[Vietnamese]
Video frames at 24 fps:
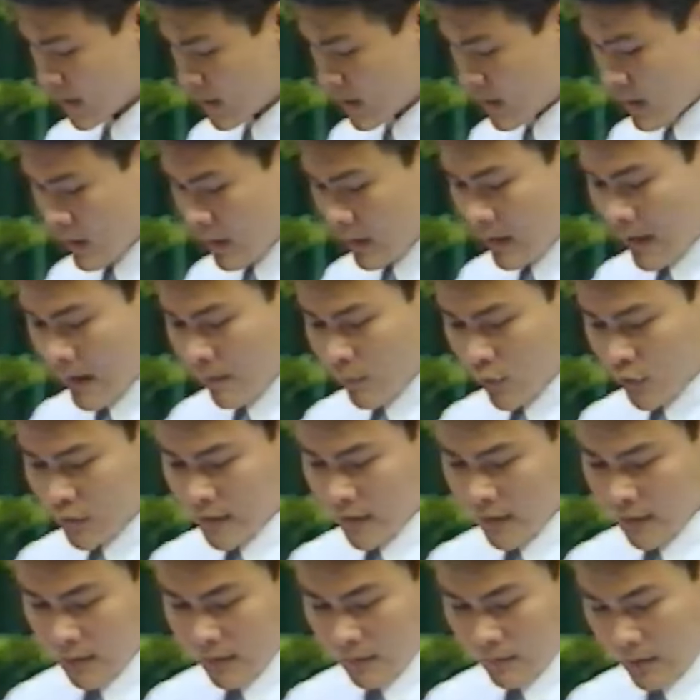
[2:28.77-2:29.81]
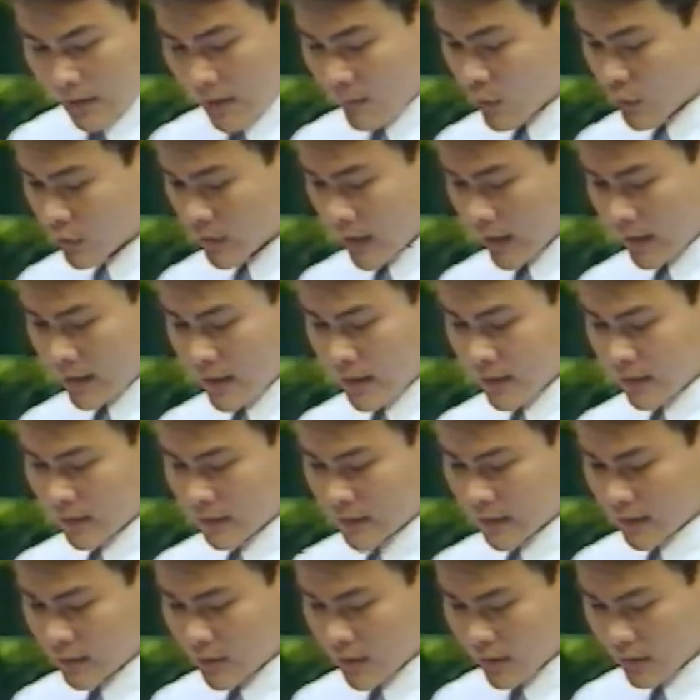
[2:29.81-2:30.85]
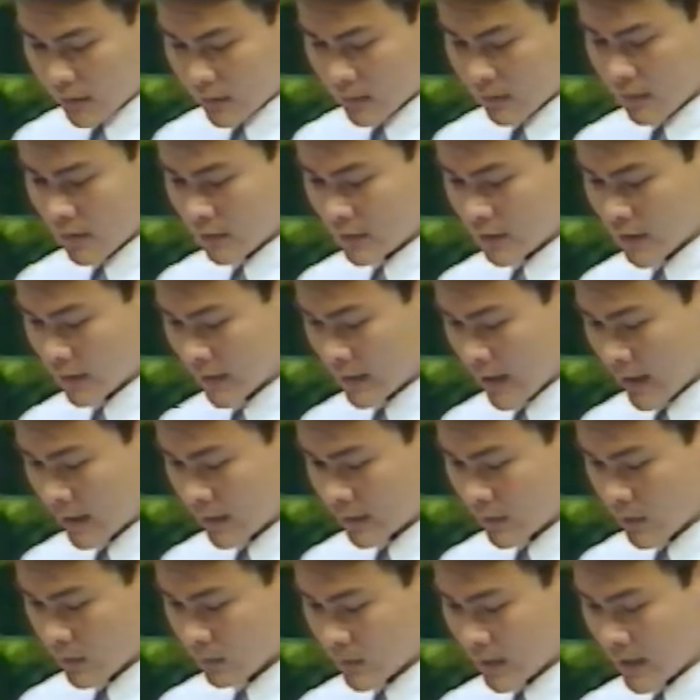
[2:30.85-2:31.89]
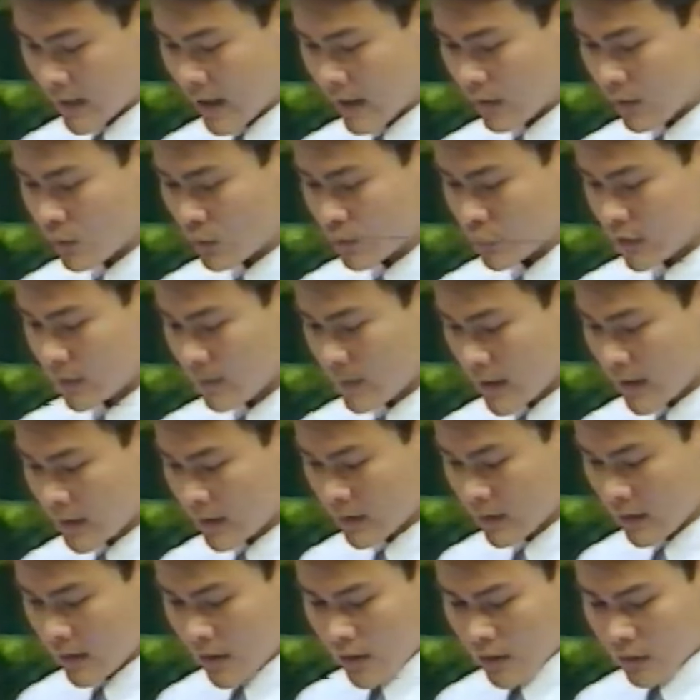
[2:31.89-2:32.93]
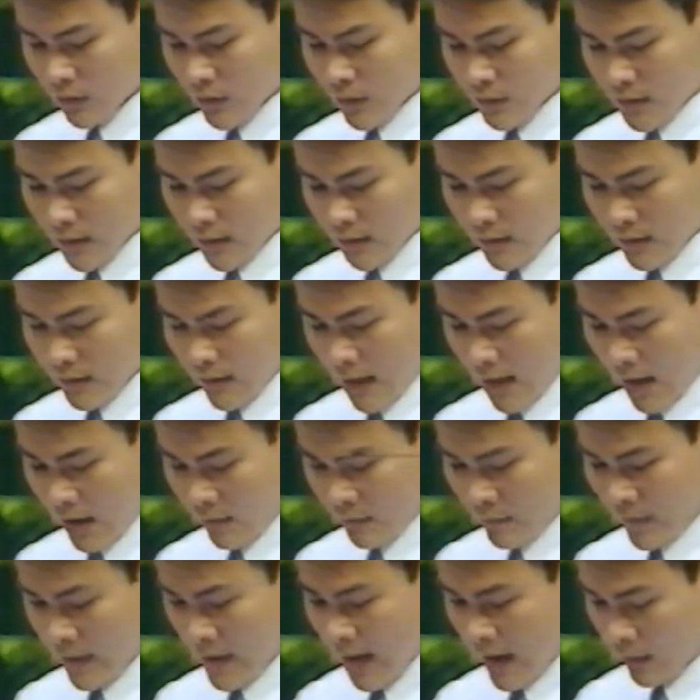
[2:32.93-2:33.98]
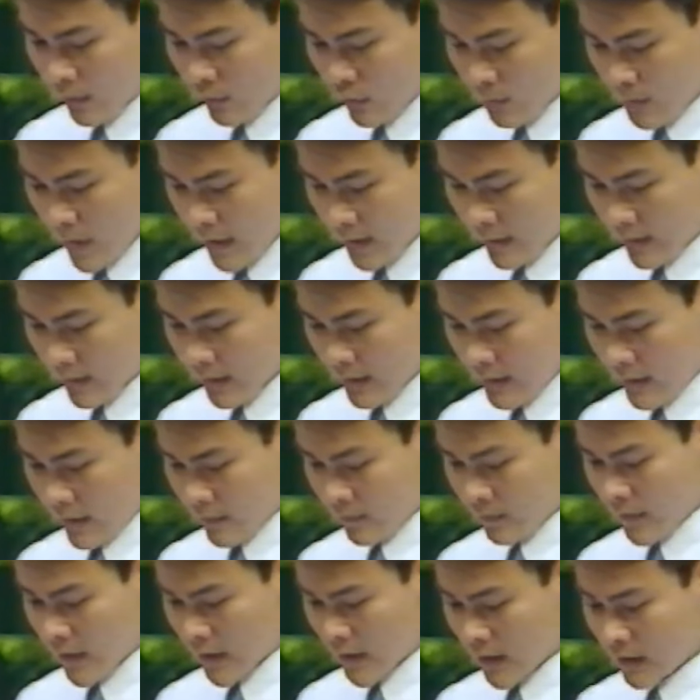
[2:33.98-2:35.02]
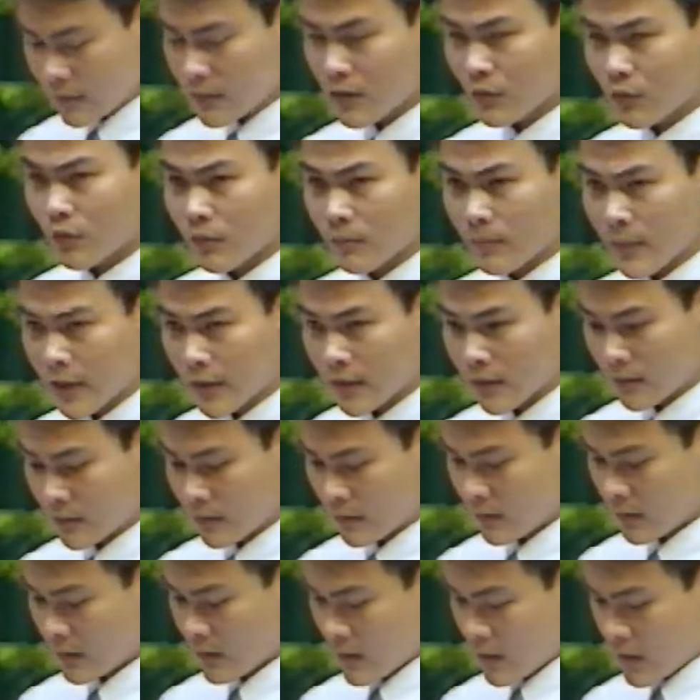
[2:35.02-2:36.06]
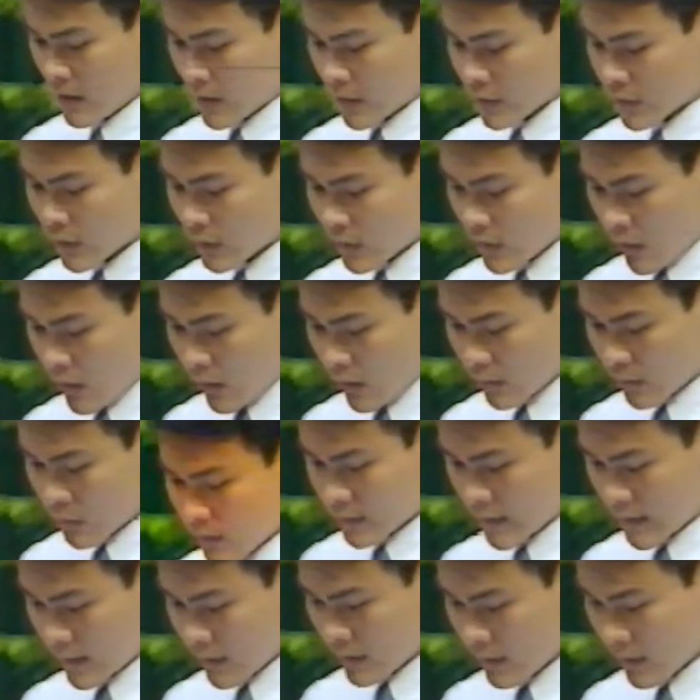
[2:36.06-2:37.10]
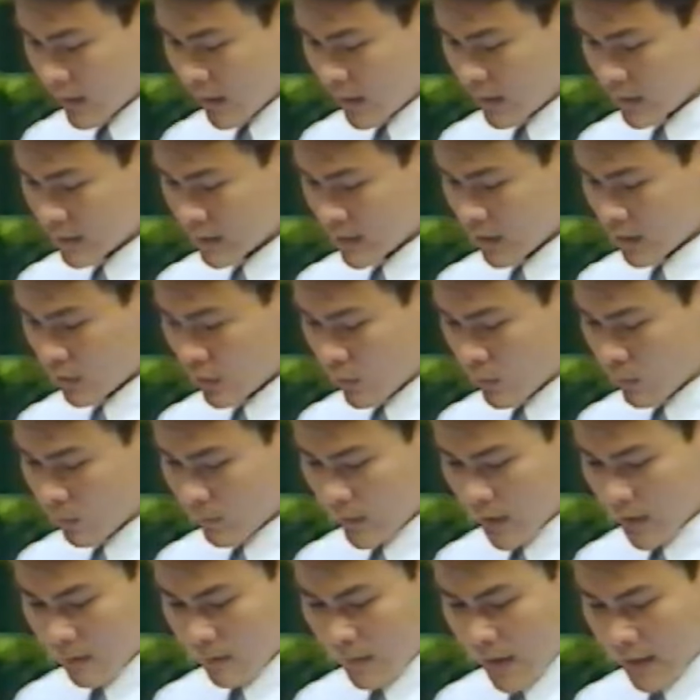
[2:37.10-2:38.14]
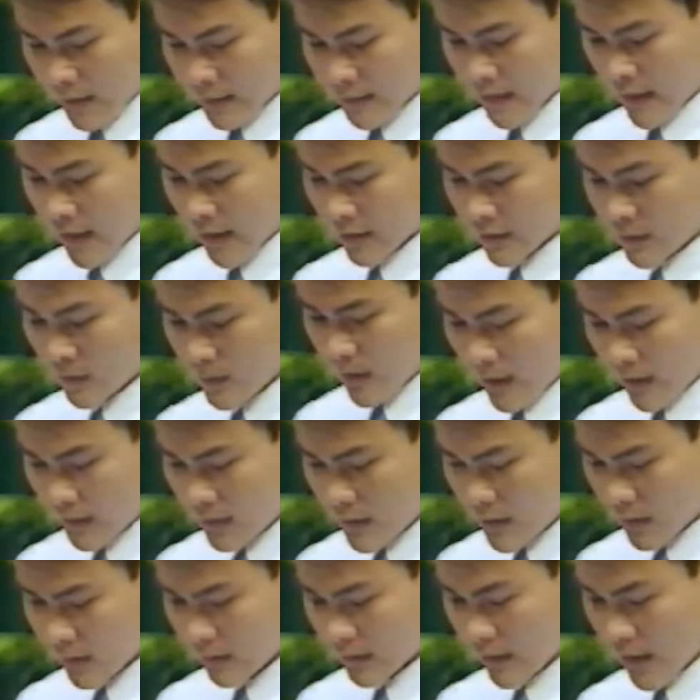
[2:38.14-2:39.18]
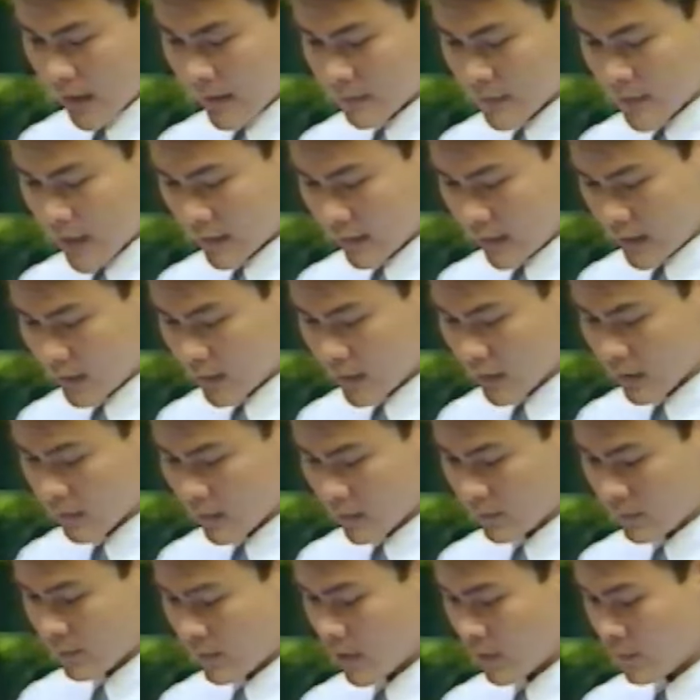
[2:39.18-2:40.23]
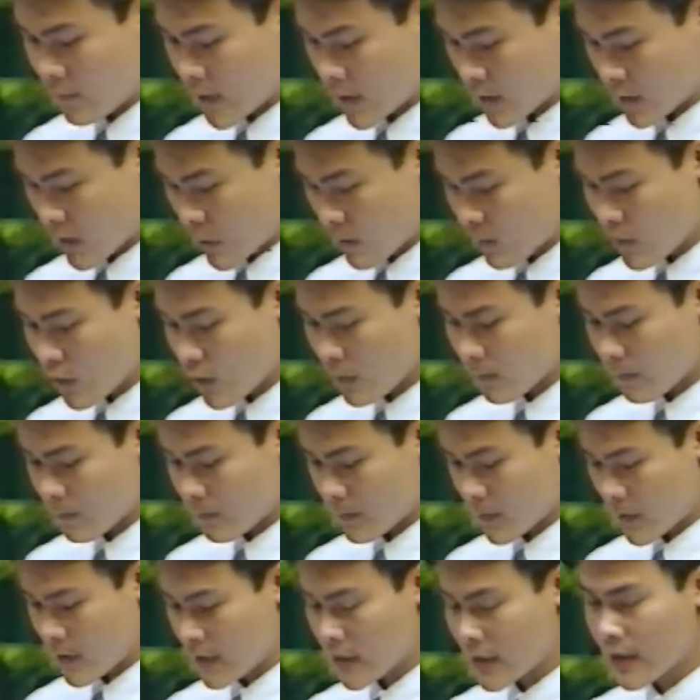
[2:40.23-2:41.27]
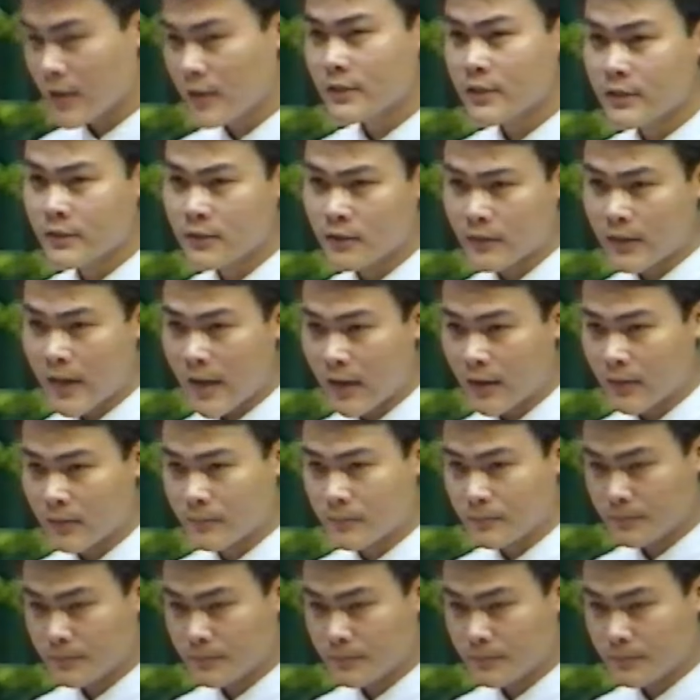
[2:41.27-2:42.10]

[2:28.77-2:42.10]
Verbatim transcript: Là một chị, là một thanh niên trí thức được trưởng thành trong thời đại Hồ Chí Minh, tôi rất tự hào về Đảng của mình, về đất nước của mình. Do đó, tôi xin hứa sẽ cùng với các bạn trẻ trong cả nước tham gia tích cực vào việc đóng góp ý kiến xây dựng Đảng.